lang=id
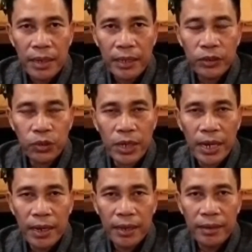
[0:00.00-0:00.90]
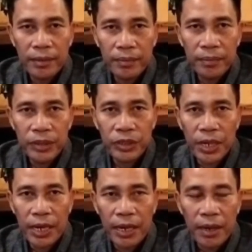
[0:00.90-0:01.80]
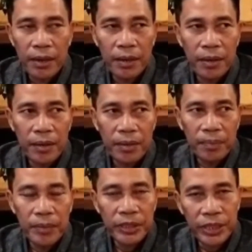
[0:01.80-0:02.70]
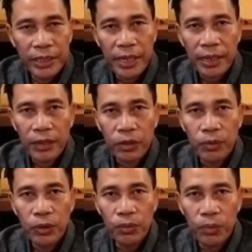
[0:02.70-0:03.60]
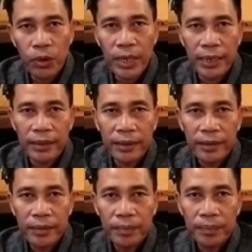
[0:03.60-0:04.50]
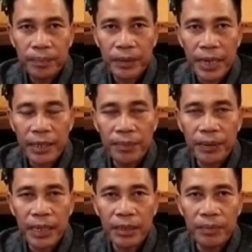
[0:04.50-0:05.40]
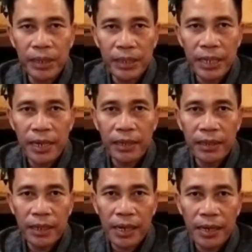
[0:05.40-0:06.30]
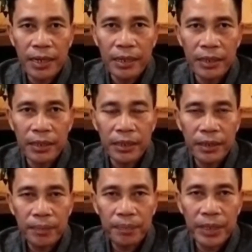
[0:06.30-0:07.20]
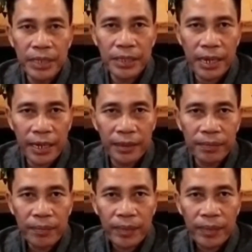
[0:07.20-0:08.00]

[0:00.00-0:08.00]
dan juga bisa mencetak atau menumbuhkan petani-petani milenial yang ada di pedesaan